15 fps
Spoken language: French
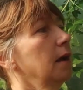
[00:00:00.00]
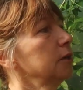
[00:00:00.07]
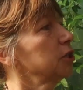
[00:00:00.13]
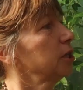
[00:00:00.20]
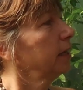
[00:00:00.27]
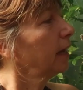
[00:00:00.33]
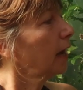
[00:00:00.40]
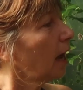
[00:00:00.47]
en
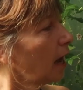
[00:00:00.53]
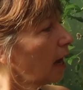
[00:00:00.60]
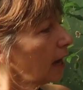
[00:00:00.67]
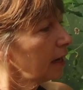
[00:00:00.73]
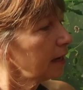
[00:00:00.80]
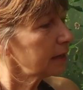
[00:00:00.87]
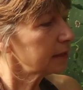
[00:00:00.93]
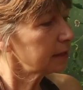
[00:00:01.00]

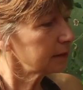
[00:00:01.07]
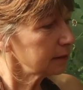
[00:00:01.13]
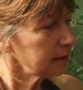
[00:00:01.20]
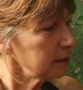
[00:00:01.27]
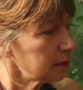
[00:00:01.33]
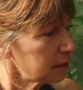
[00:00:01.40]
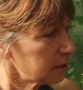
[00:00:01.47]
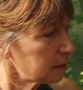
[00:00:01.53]
général,
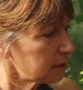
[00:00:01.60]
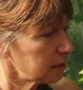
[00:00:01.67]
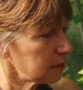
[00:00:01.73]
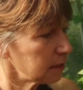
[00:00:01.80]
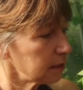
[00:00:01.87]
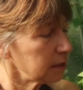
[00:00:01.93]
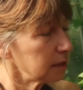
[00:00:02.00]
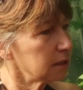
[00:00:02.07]

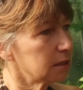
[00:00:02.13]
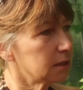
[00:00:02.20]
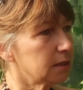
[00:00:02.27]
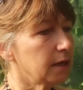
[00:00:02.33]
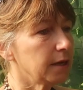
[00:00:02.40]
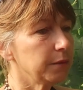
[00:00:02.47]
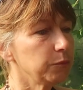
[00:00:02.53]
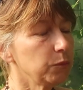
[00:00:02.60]
ici,
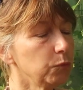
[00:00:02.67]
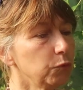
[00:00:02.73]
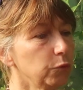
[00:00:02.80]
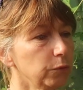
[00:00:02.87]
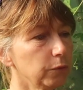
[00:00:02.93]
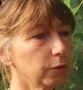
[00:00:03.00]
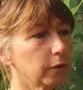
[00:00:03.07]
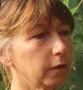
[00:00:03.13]
c'est
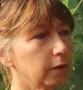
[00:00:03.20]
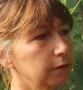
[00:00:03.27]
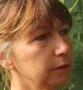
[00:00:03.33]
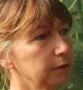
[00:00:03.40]
mûr,